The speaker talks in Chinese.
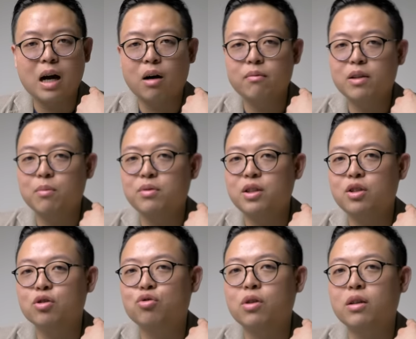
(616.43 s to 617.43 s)
好，那我们今
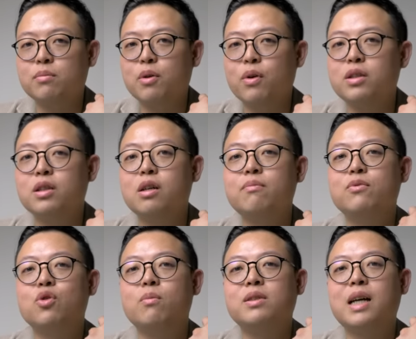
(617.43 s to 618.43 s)
天就说到这边为止了，
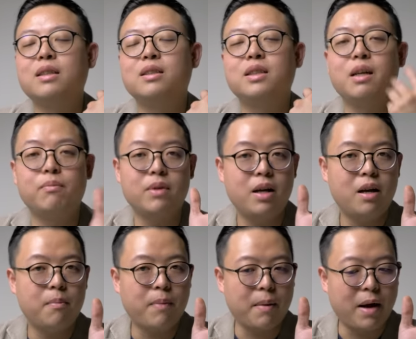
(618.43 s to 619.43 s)
我们下次见，拜